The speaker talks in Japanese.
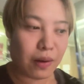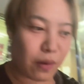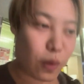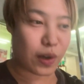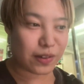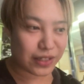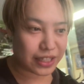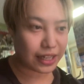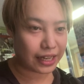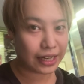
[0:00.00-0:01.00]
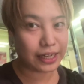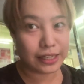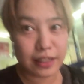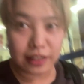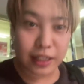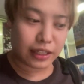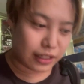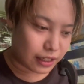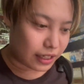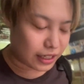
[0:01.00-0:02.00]
終わりました
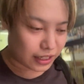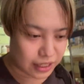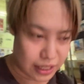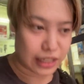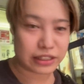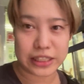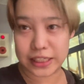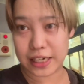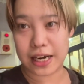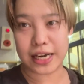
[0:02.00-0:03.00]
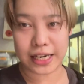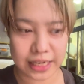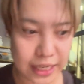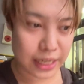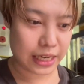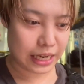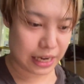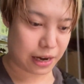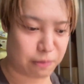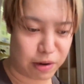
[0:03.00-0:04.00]
ね、約1時間半
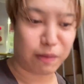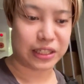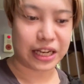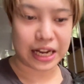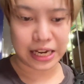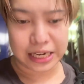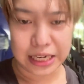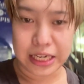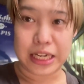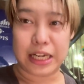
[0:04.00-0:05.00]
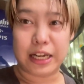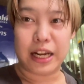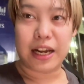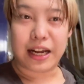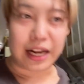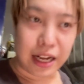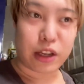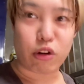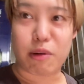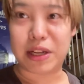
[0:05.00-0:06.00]
頑張りました、まあ、
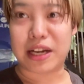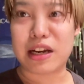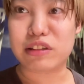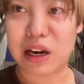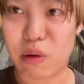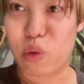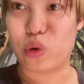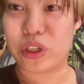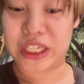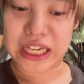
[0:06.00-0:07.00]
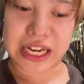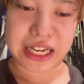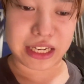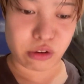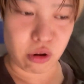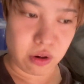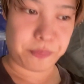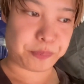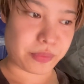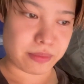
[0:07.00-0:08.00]
今日はまだ楽な方の日なんやけど
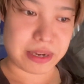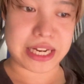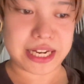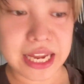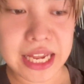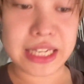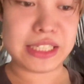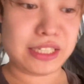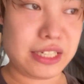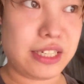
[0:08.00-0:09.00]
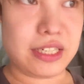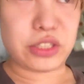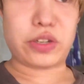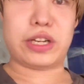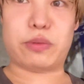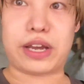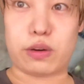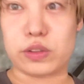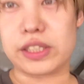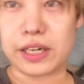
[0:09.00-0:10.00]
まだねそれでも結
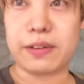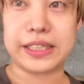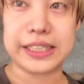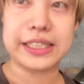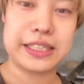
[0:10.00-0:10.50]
構疲れます